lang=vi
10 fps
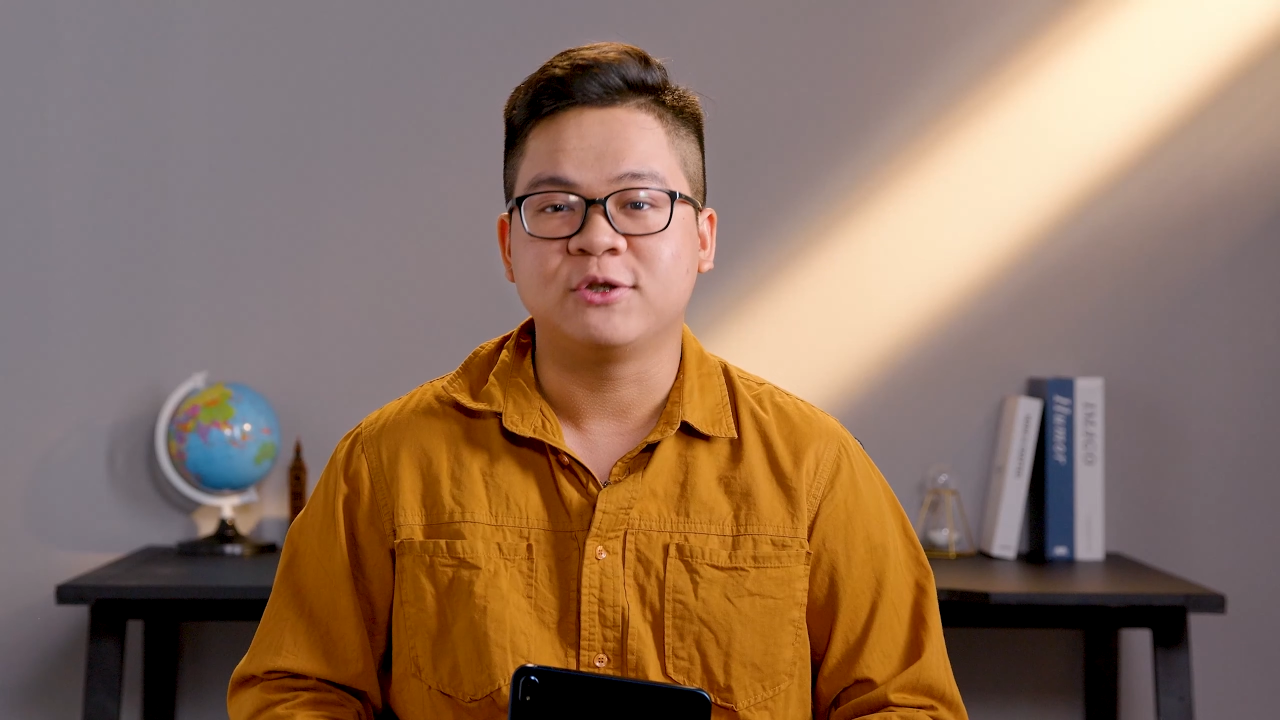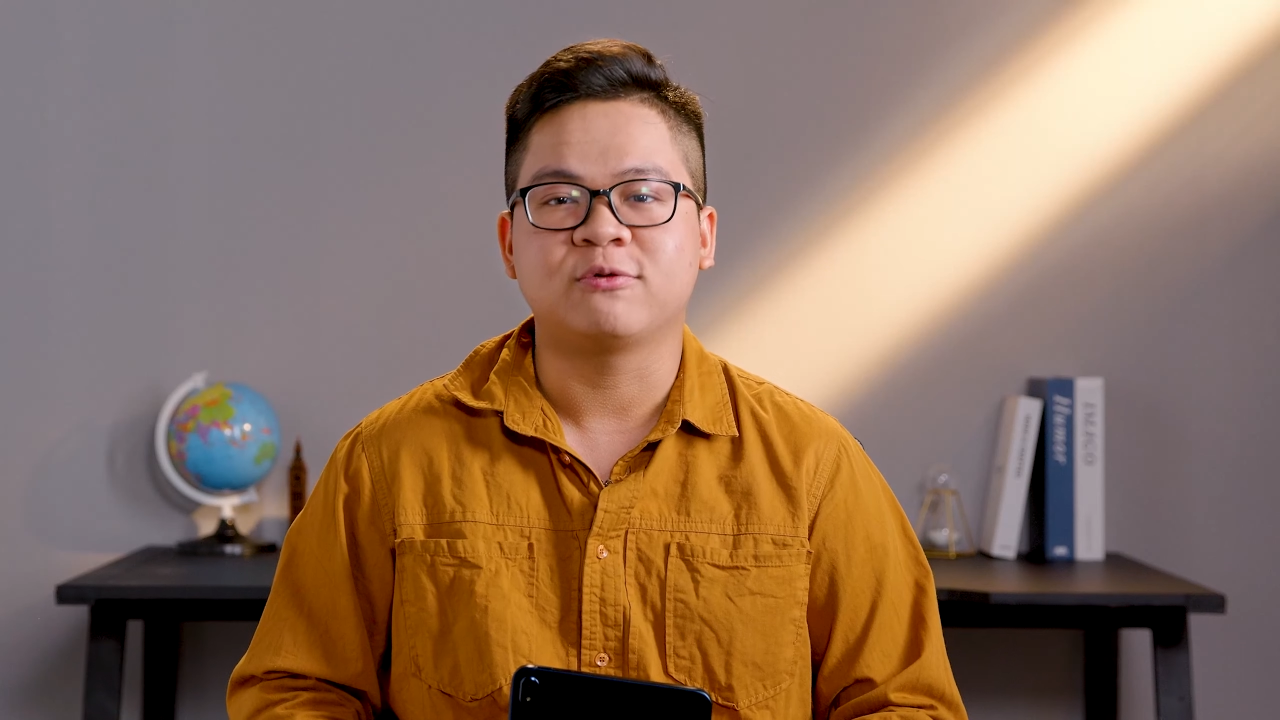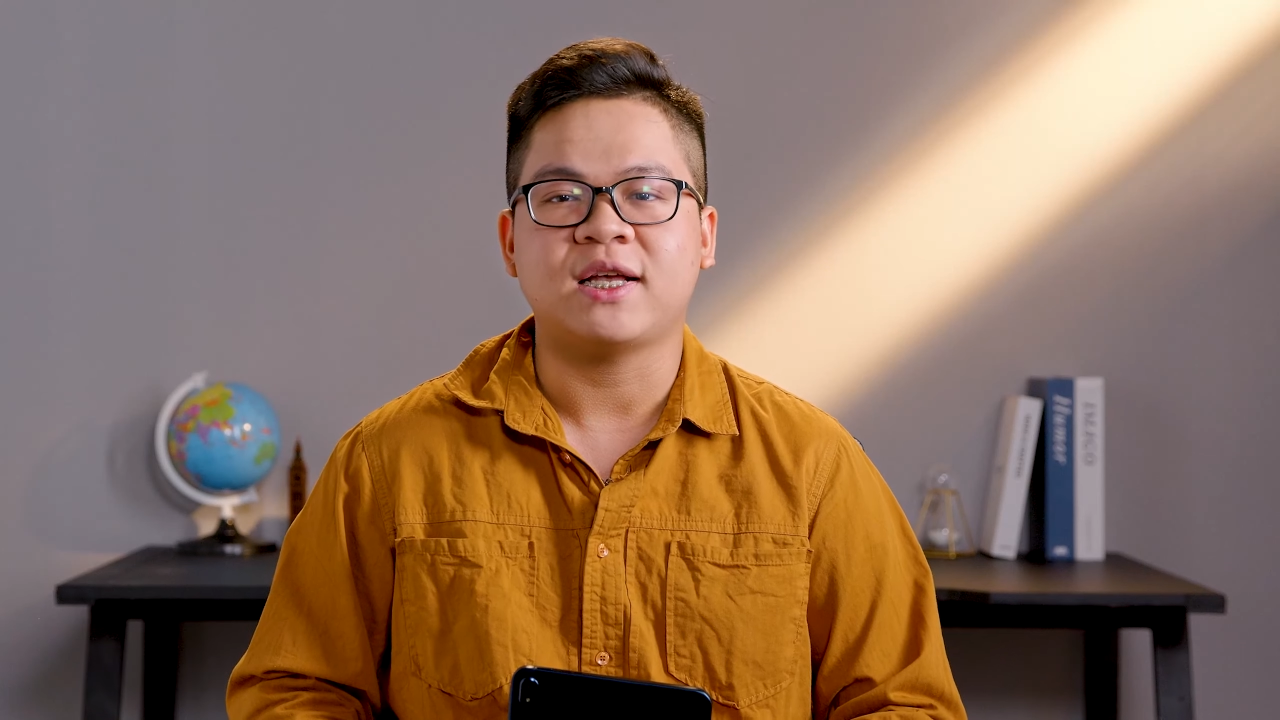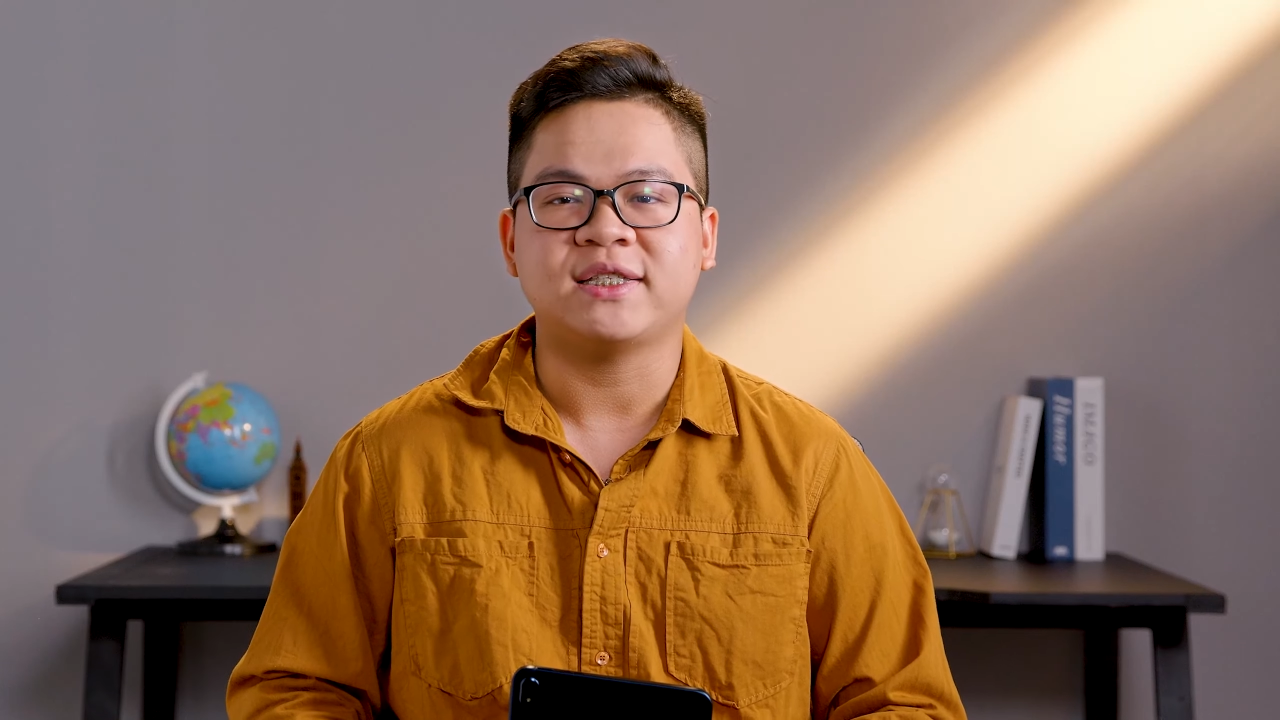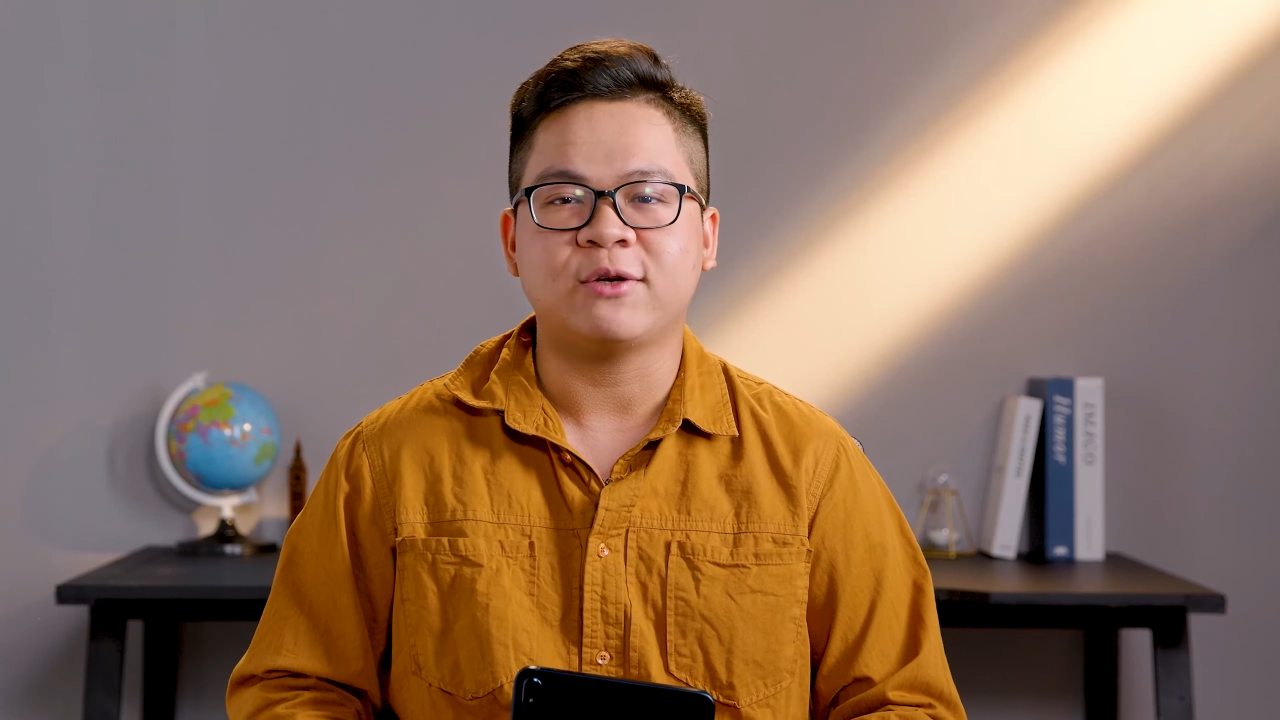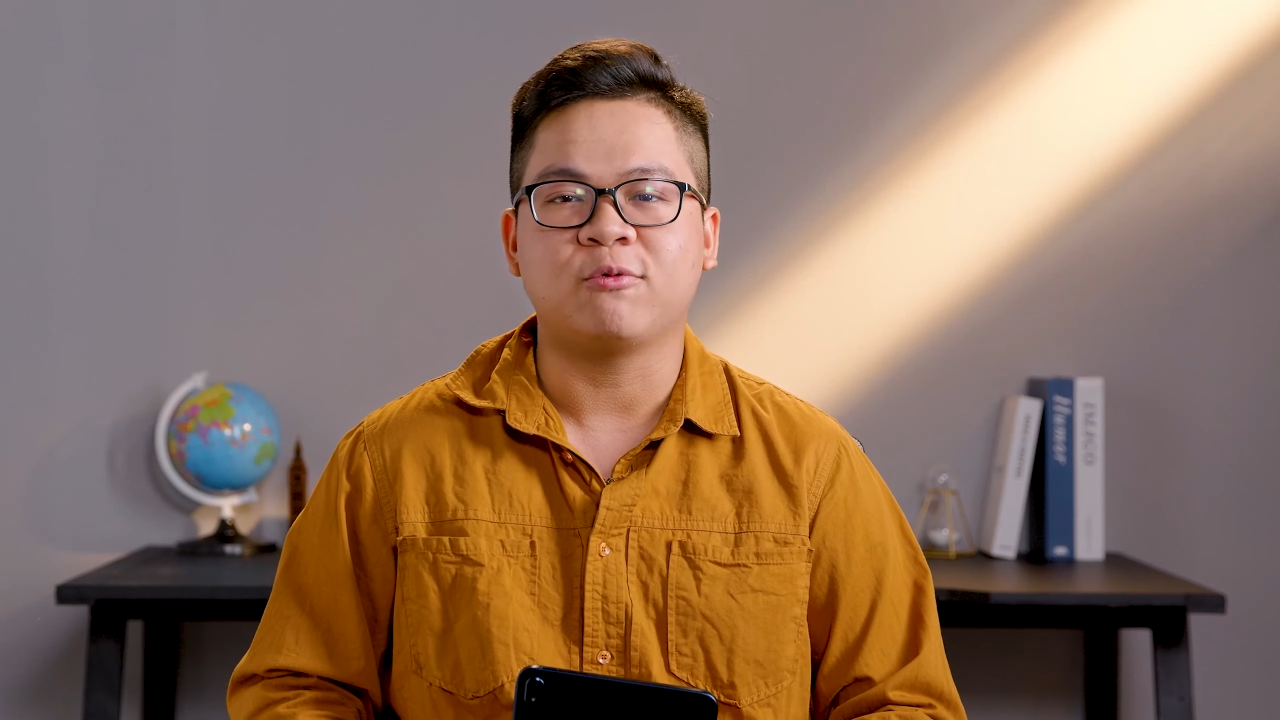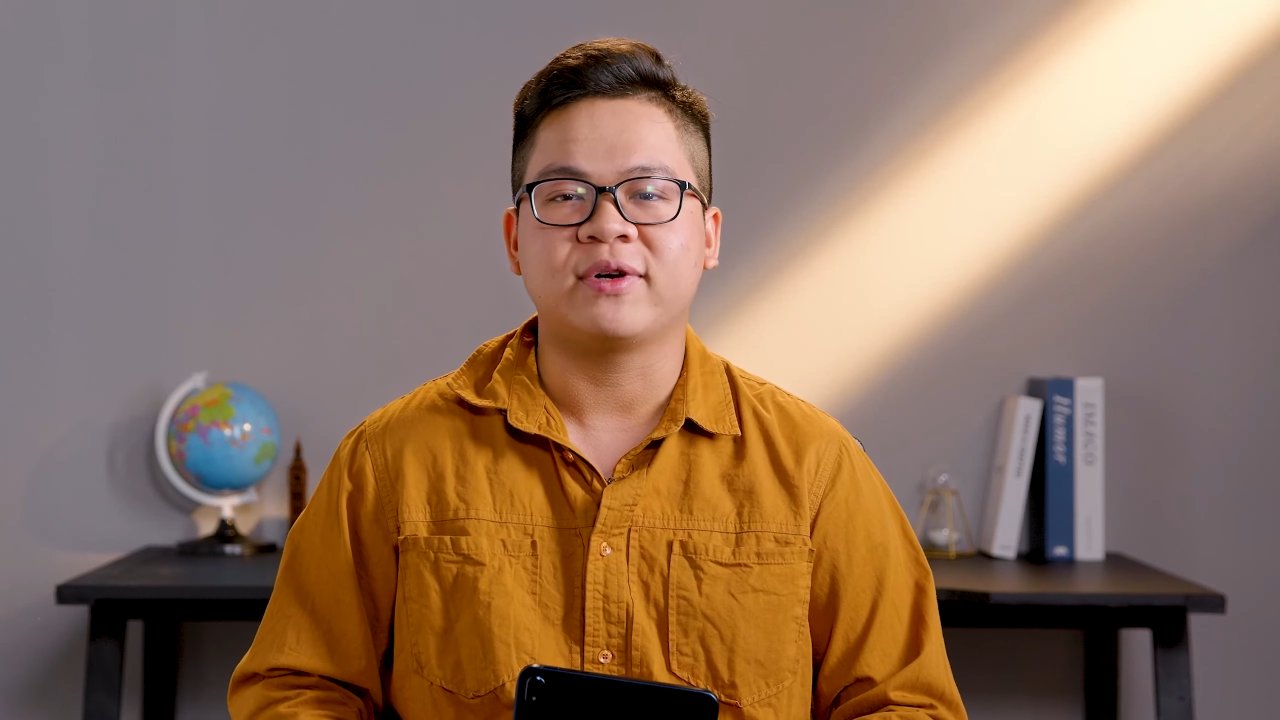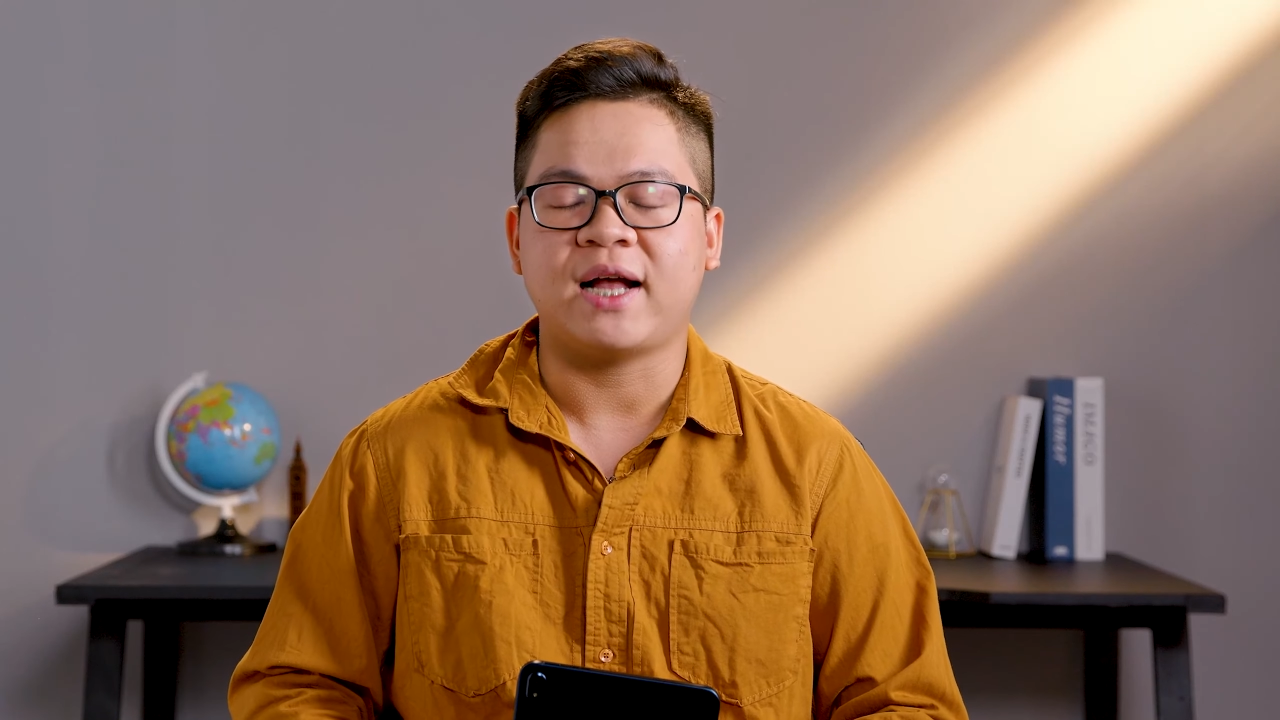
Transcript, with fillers: chúng ta sẽ cùng